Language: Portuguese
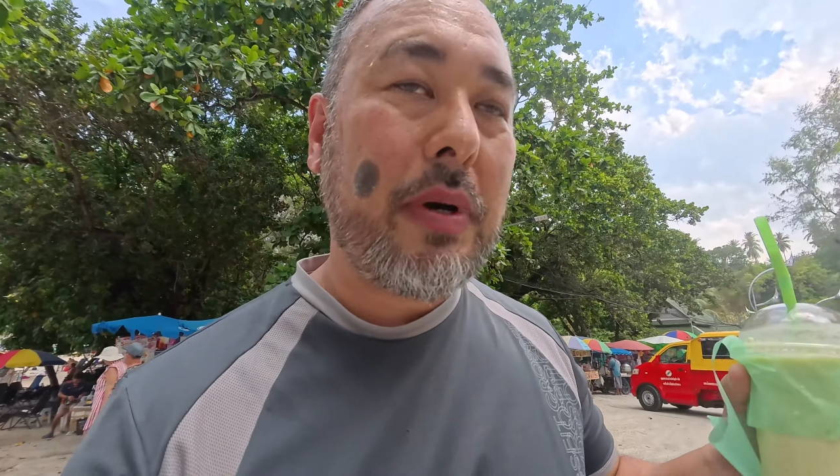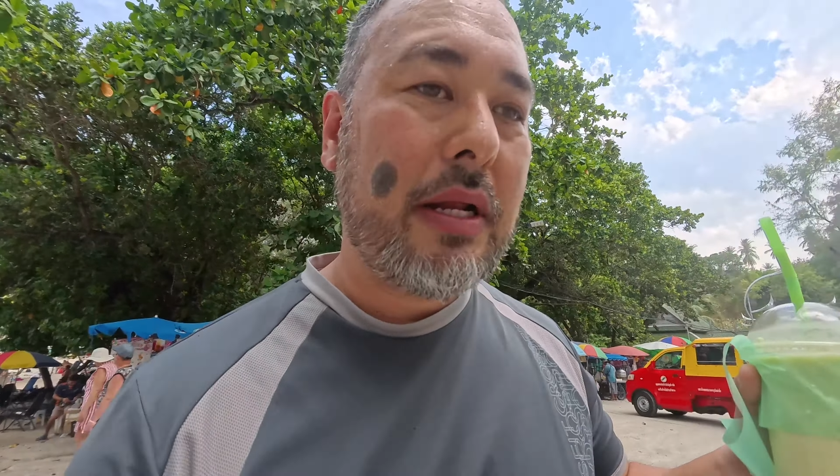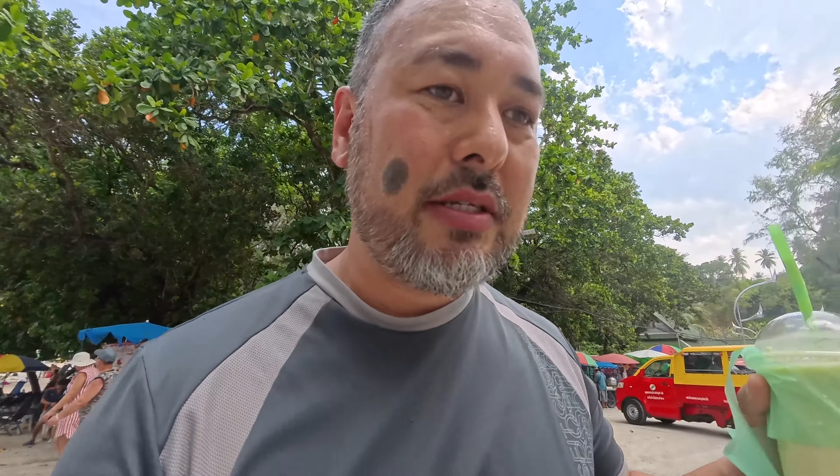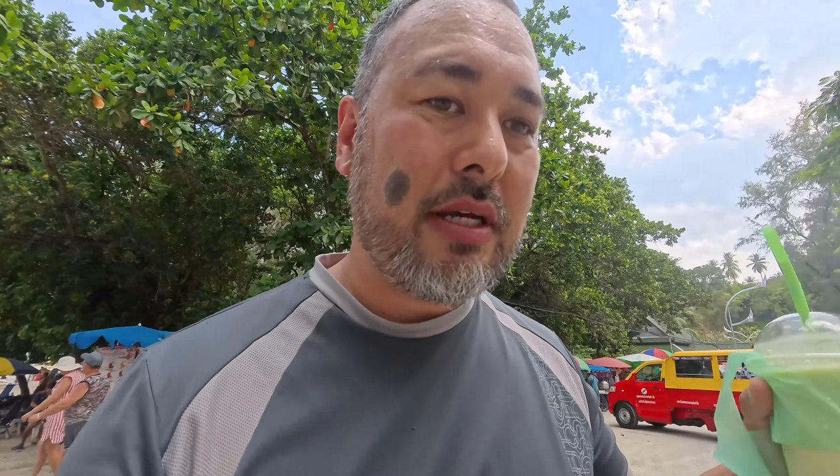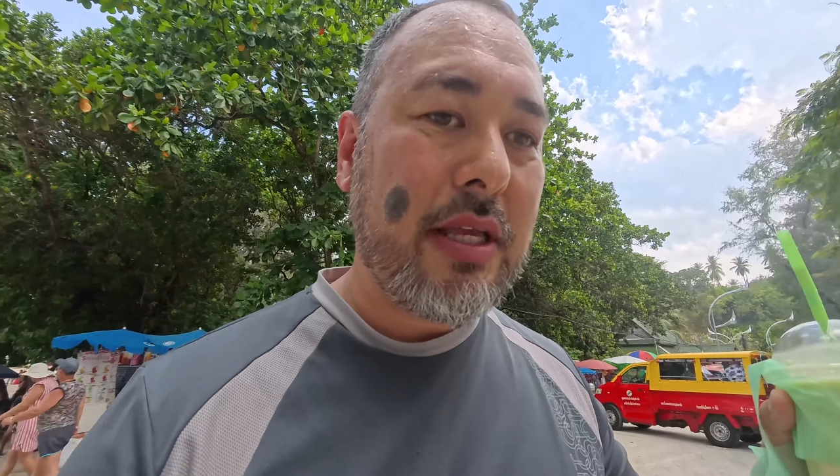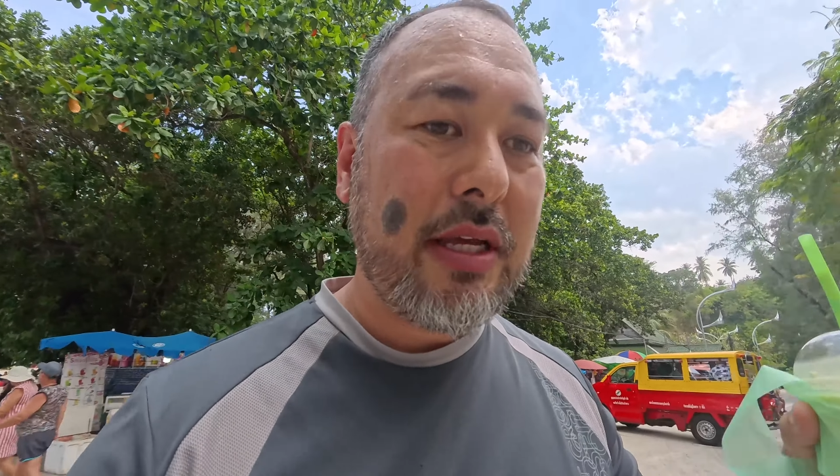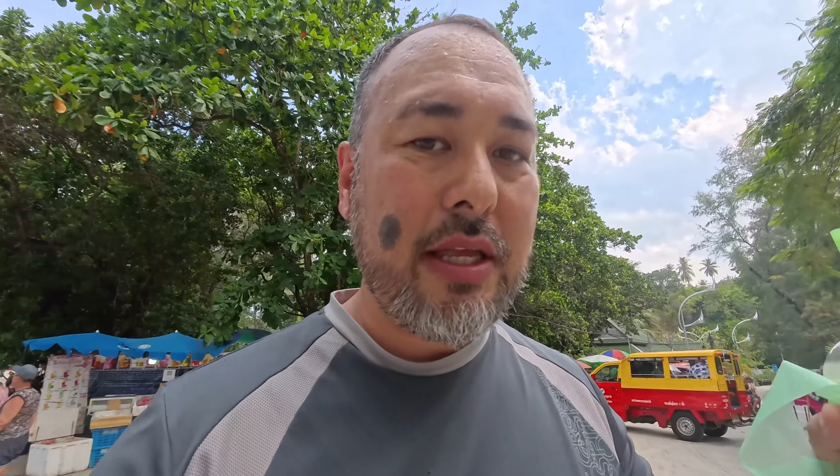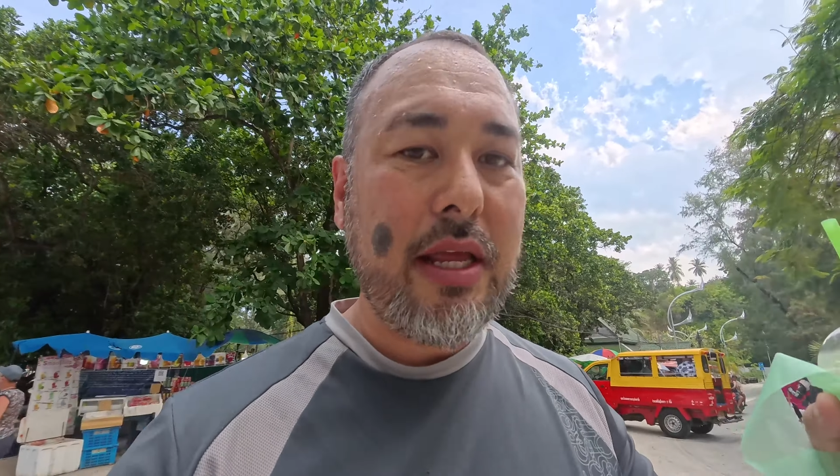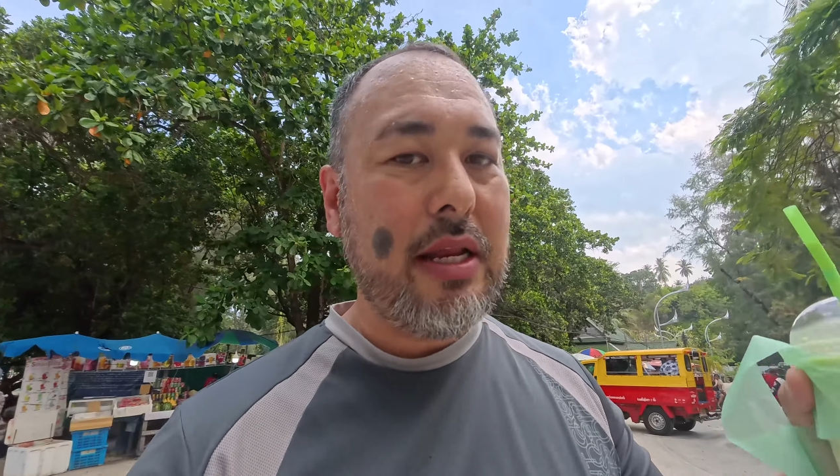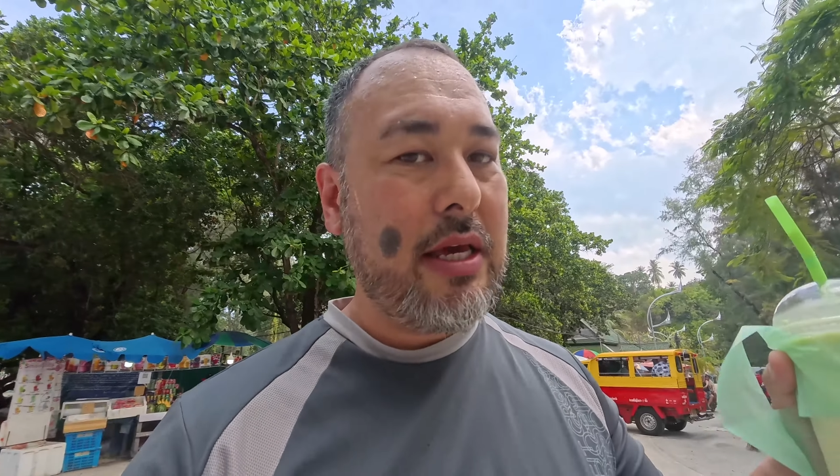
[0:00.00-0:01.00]
parece que até que
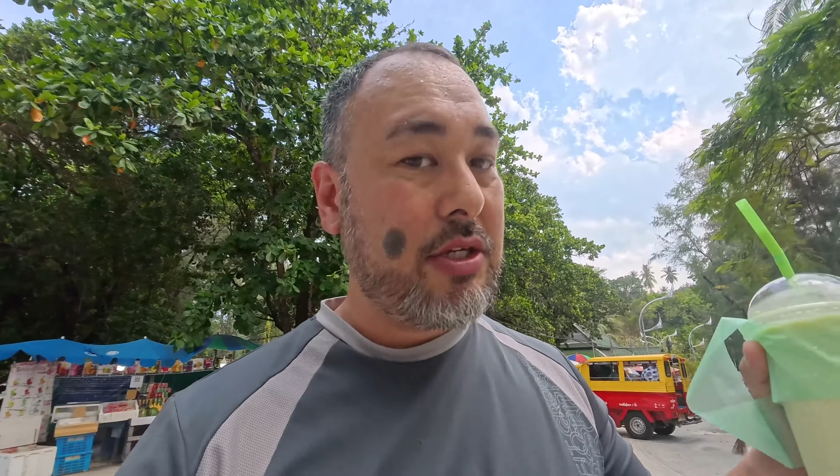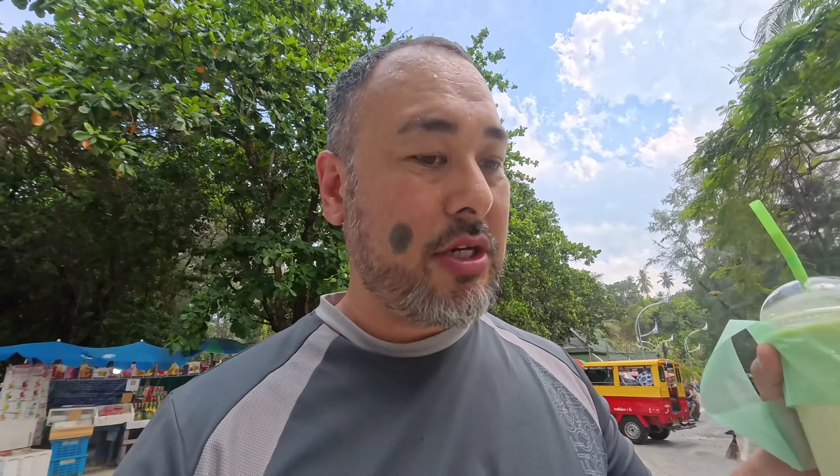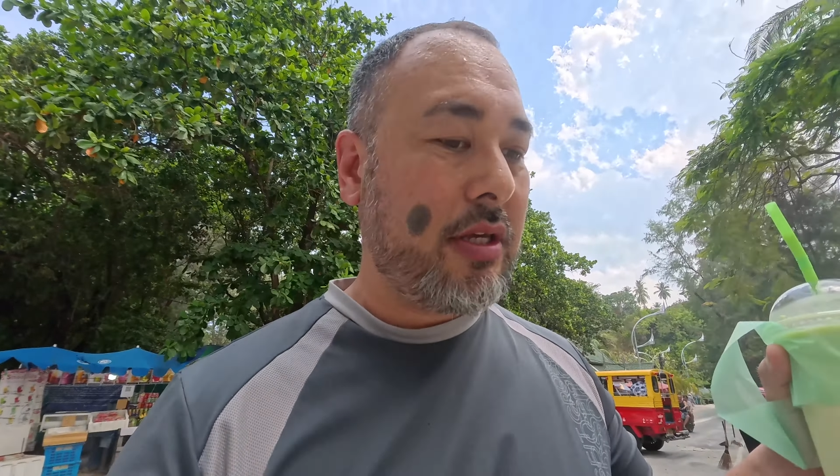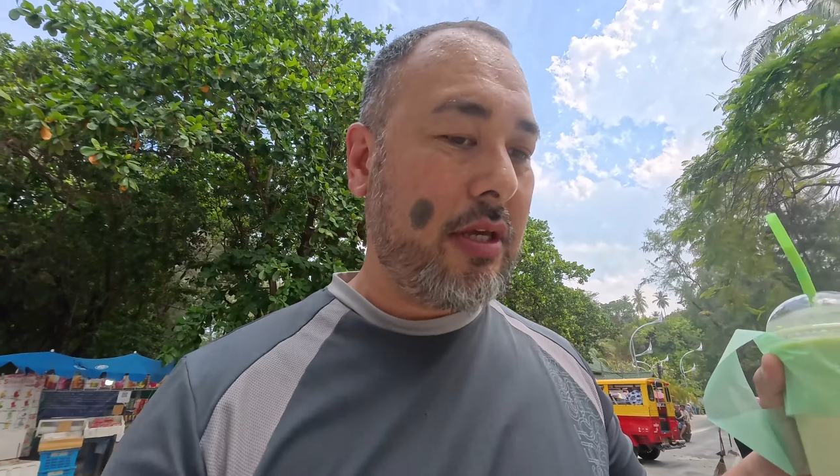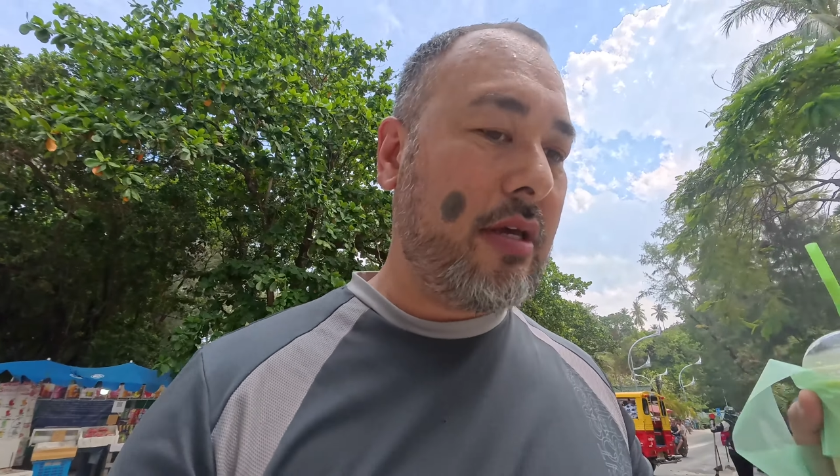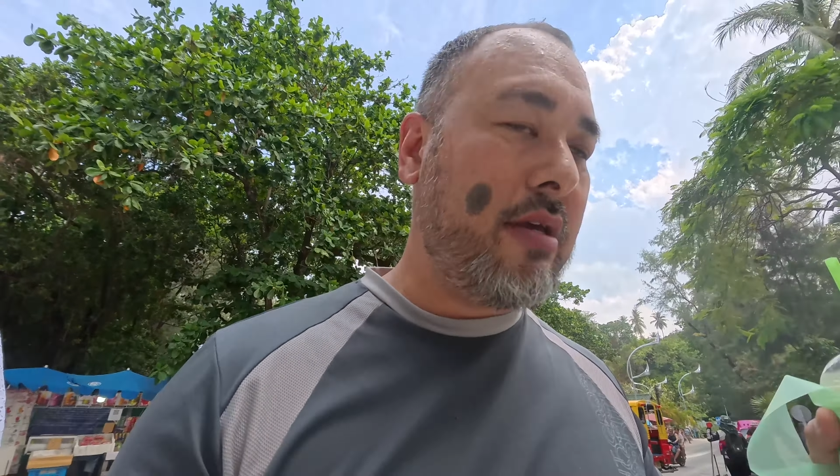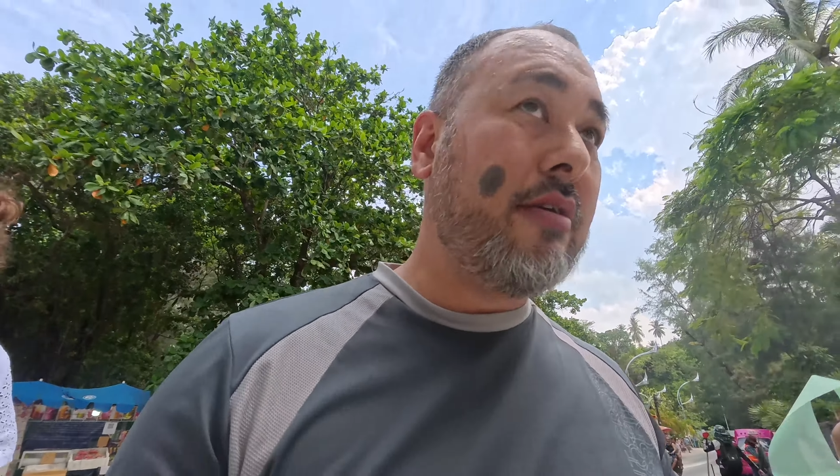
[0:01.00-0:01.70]
tem leite aqui.